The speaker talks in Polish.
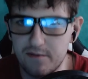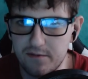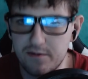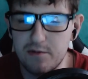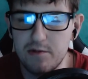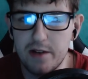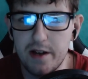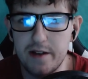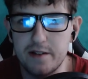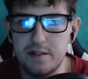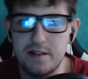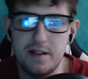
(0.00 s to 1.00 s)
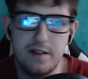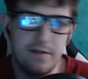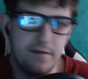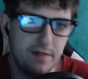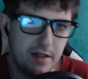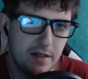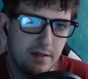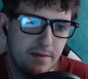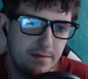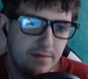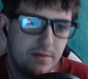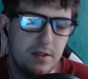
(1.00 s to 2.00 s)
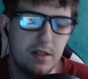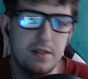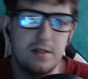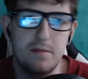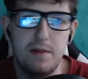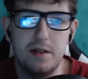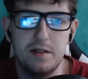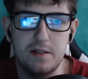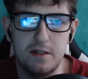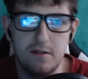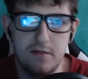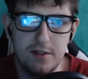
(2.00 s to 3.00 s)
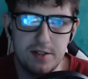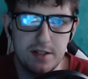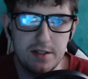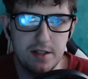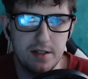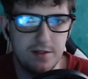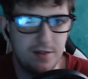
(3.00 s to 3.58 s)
w górę, że wy coraz to bardziej zauważacie,